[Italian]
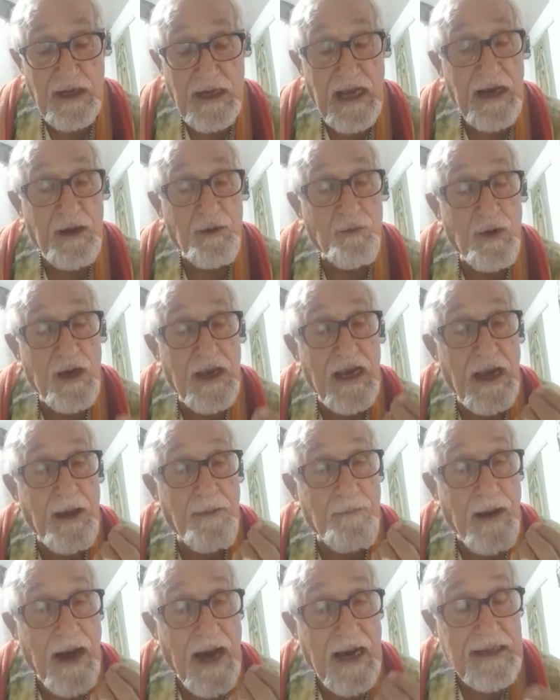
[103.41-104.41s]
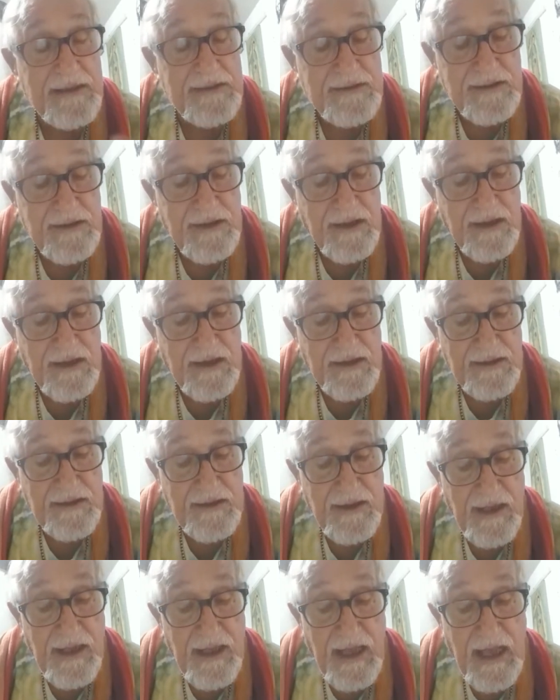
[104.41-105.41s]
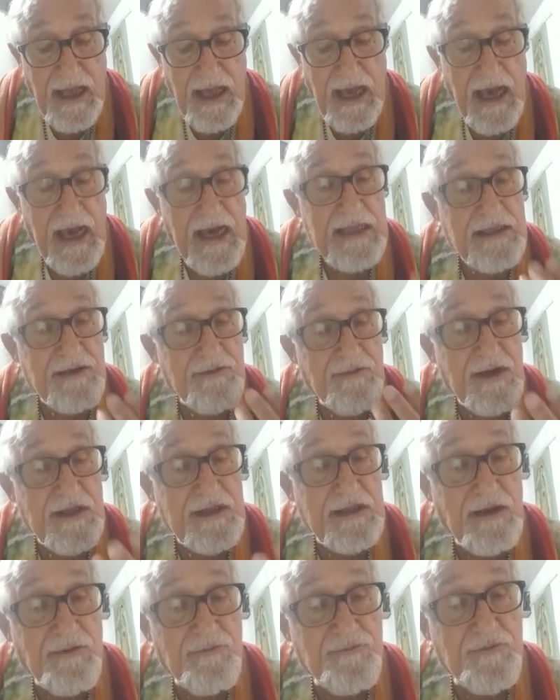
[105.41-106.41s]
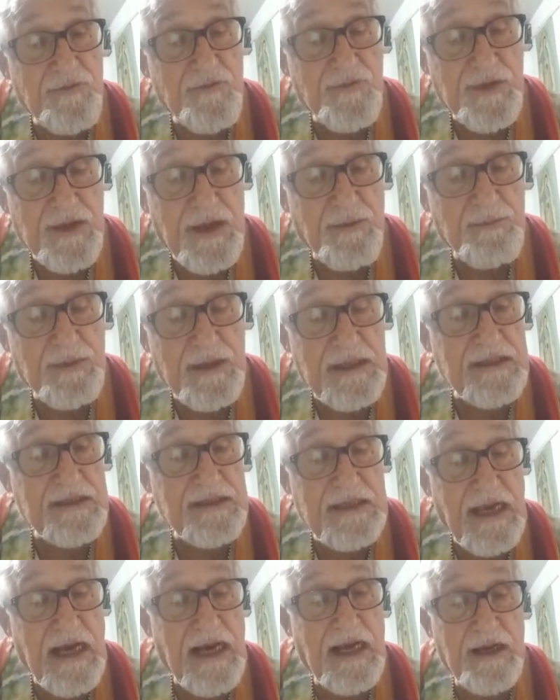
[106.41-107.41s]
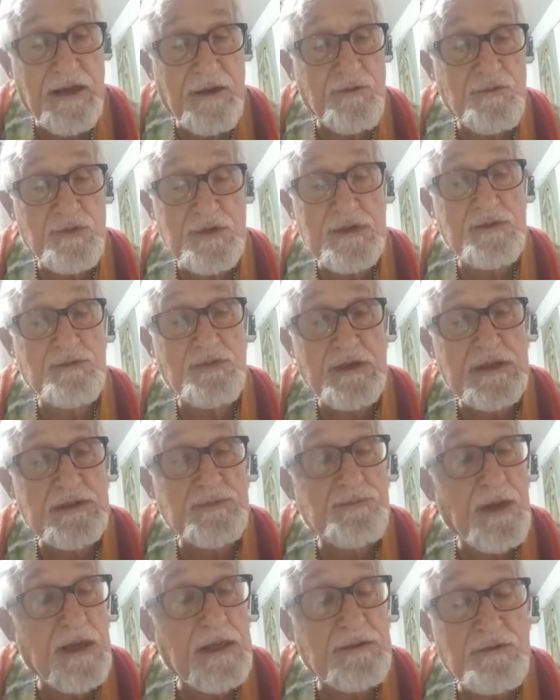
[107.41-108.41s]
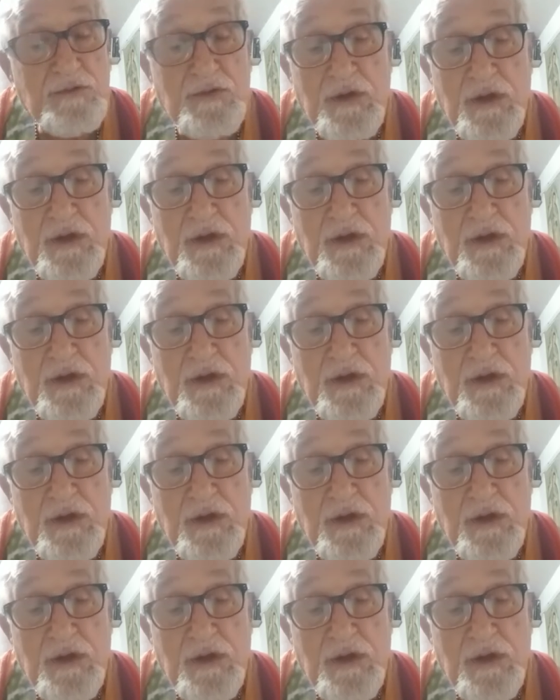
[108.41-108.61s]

L'acqua è la madre e diventa fondamentale questo aspetto,